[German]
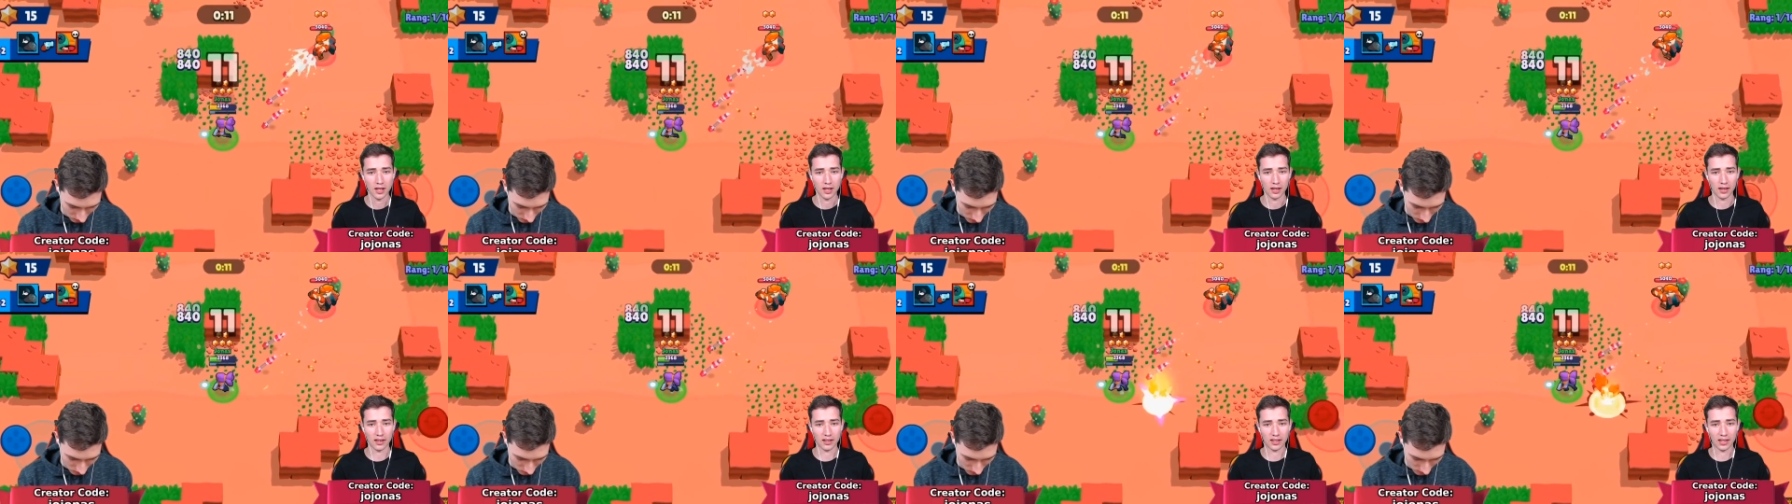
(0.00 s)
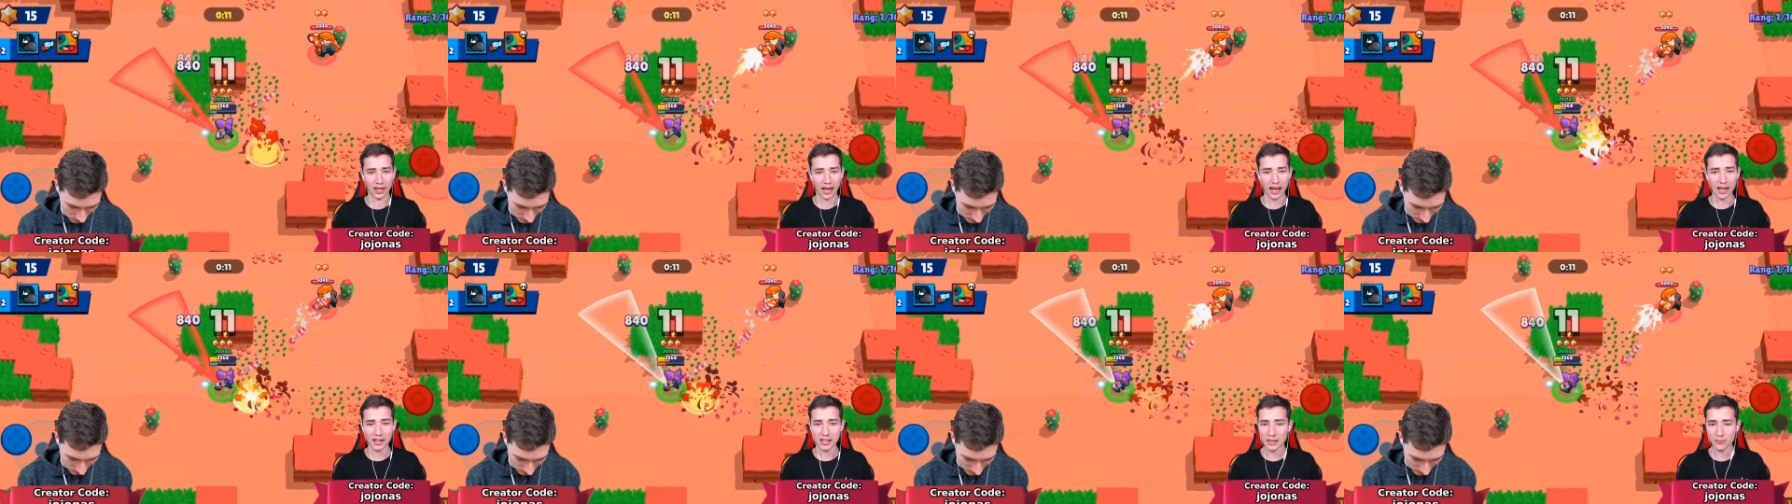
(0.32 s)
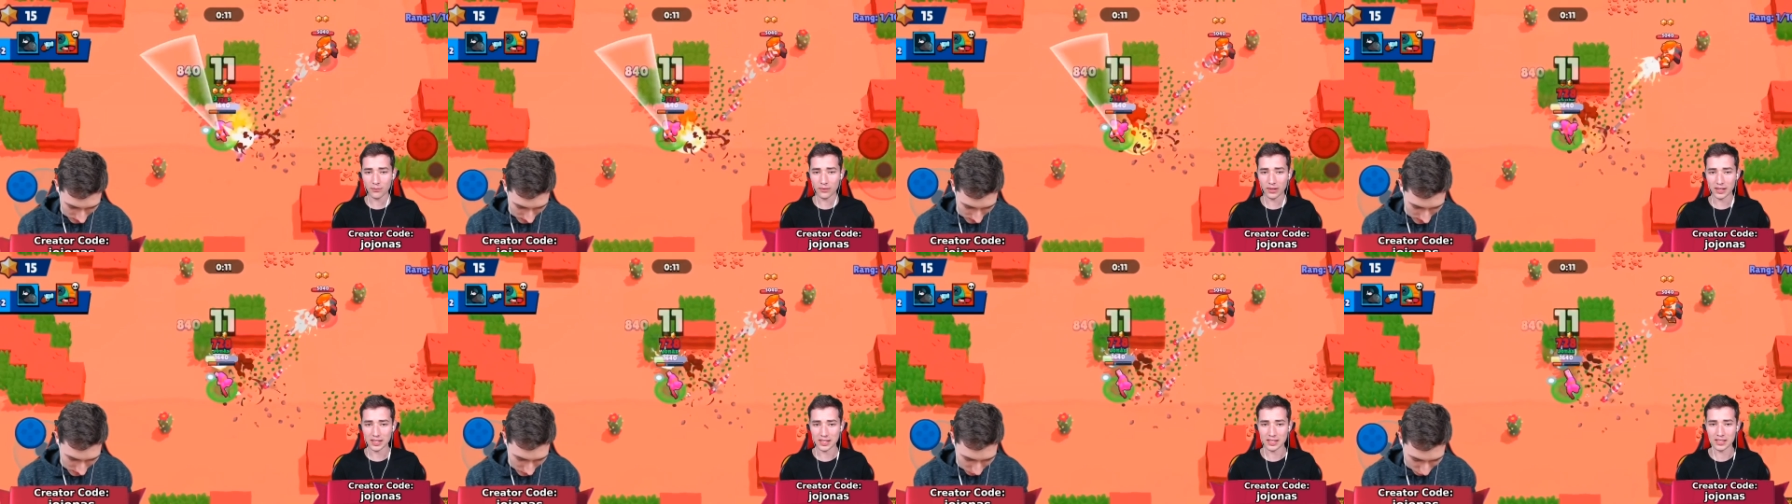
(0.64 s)
äh, gerade
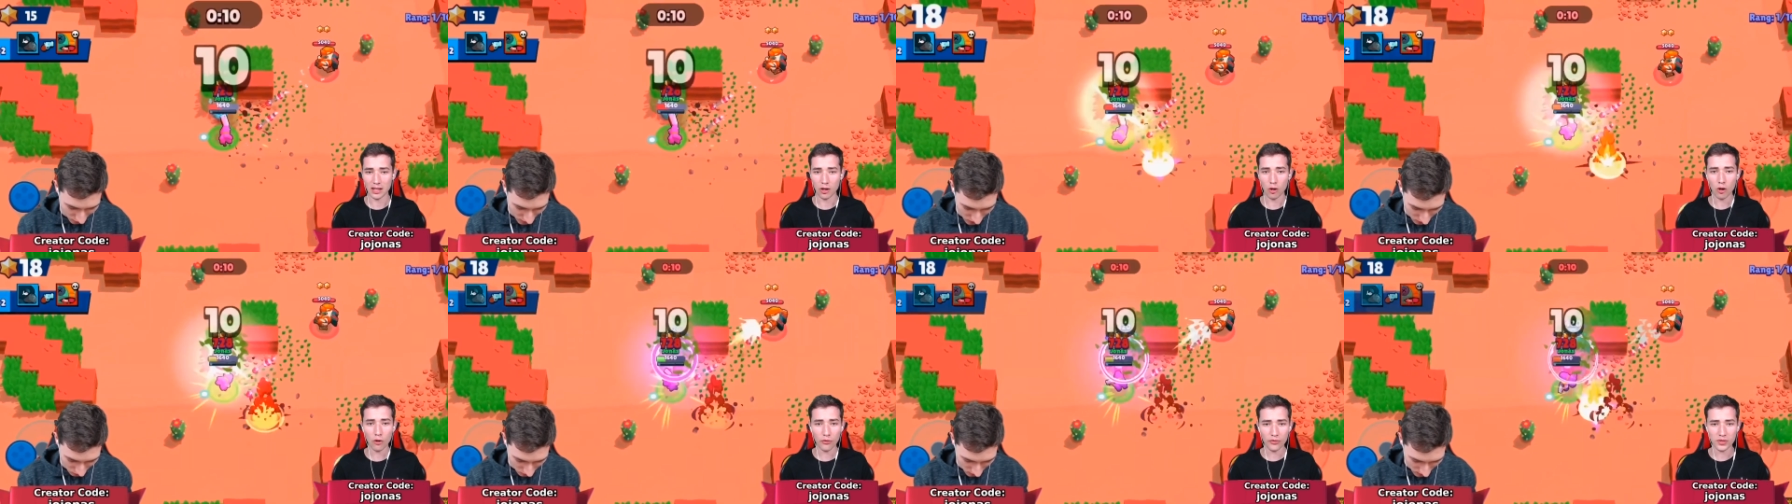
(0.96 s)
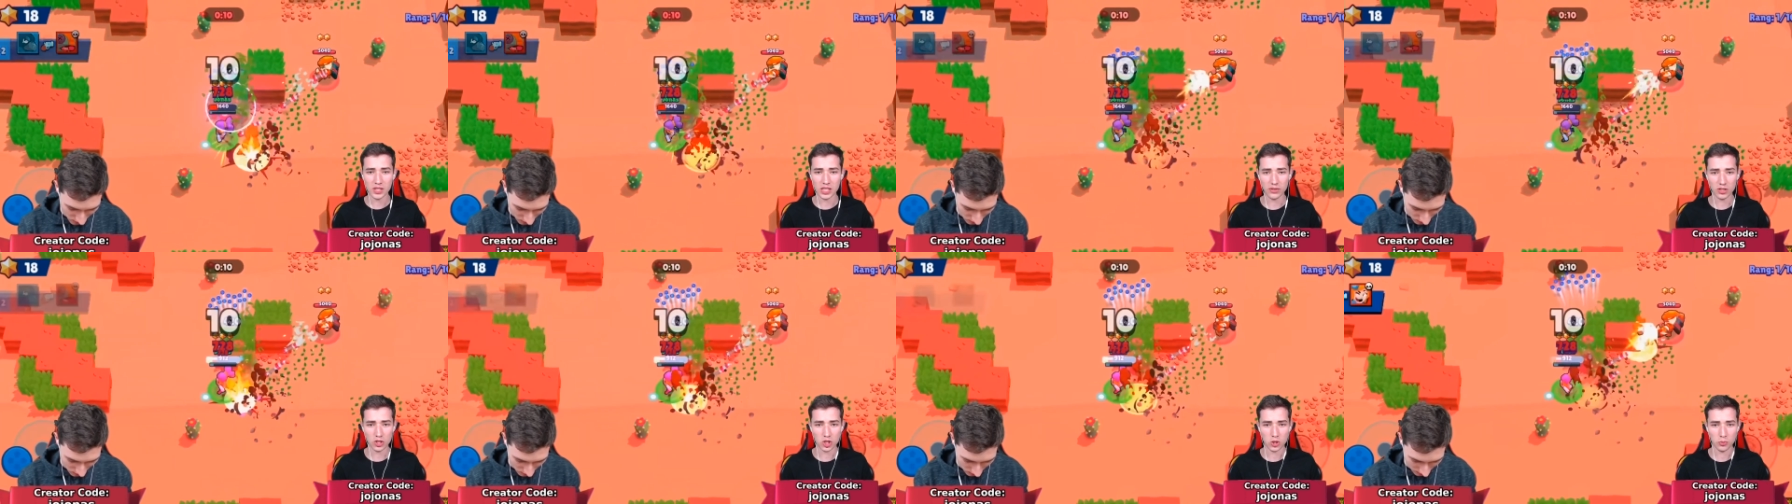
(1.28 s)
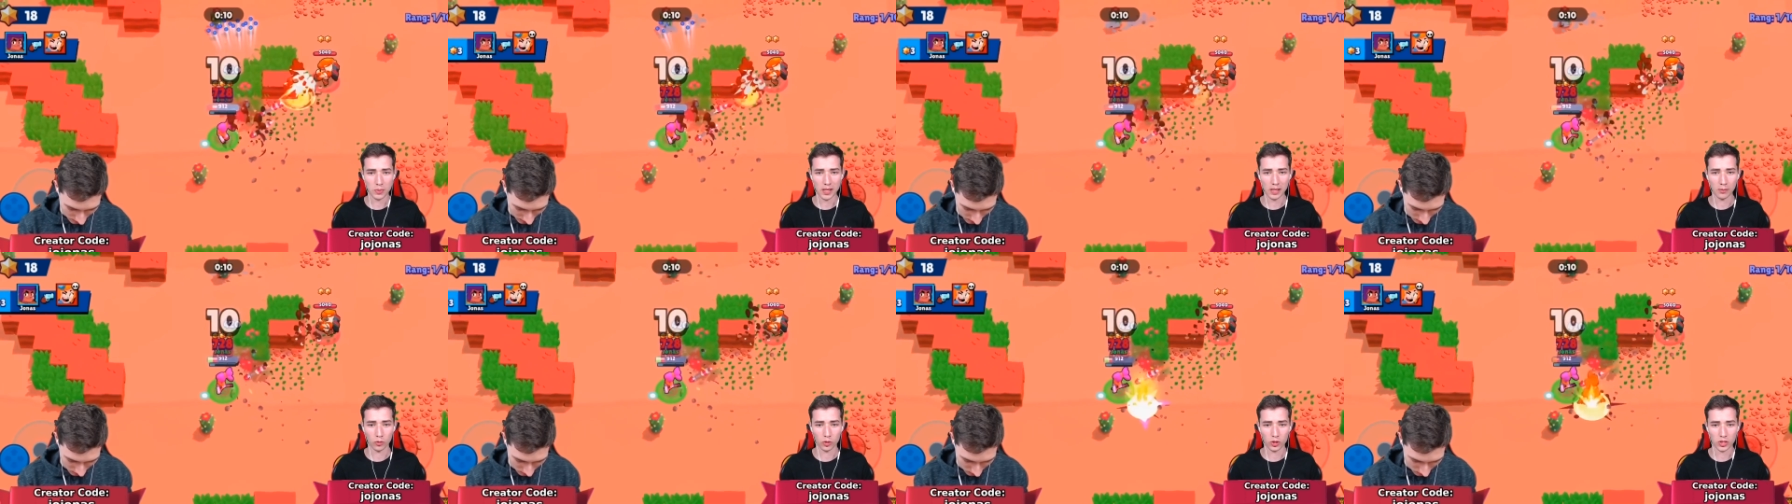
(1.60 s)
eben, weil es ein sehr offensiver
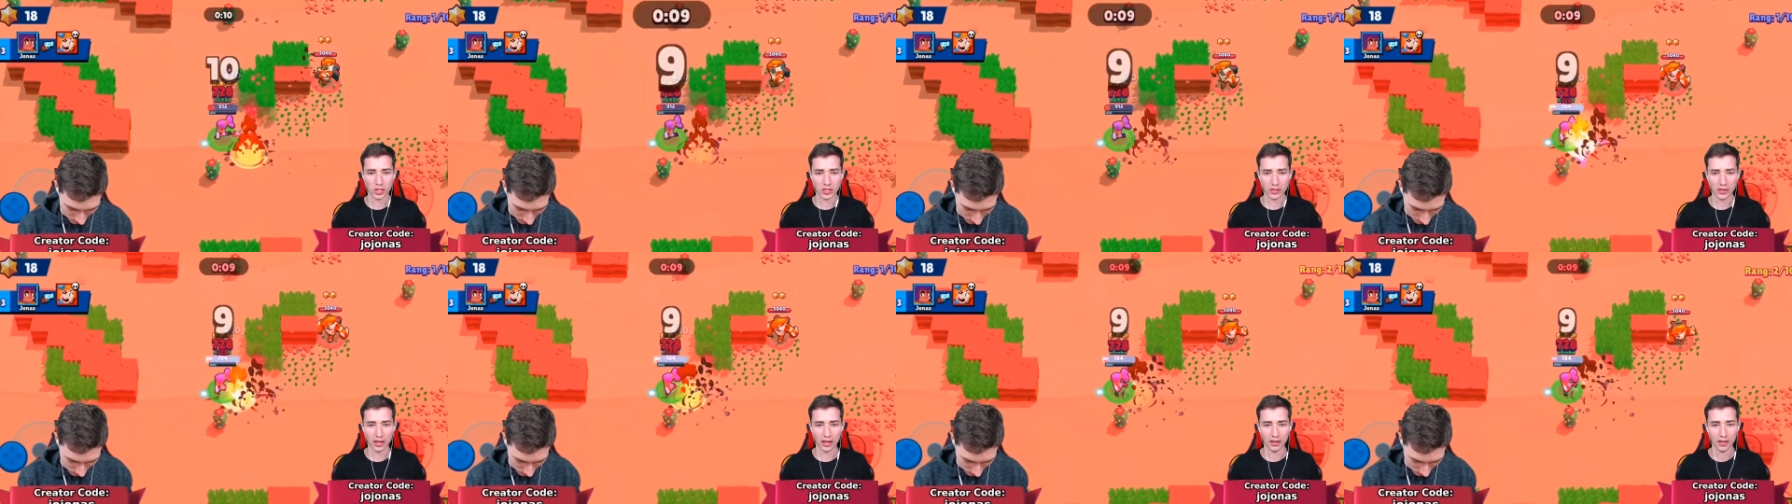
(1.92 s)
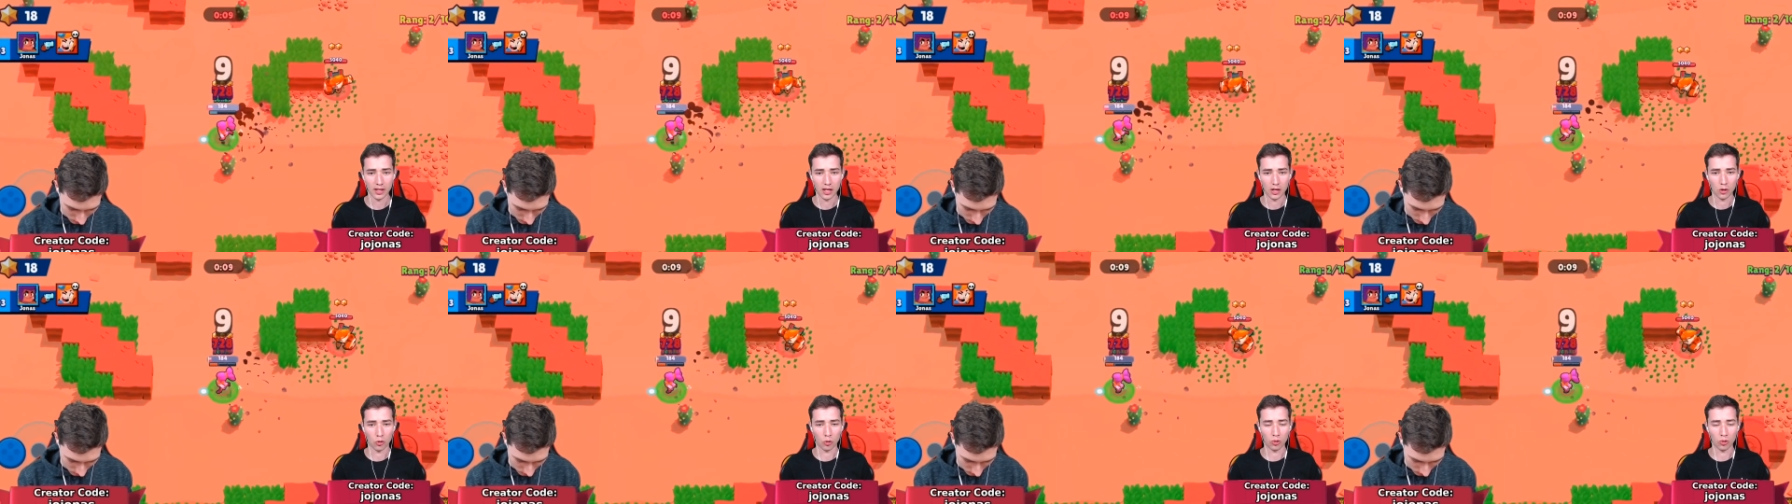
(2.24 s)
Spielmodus war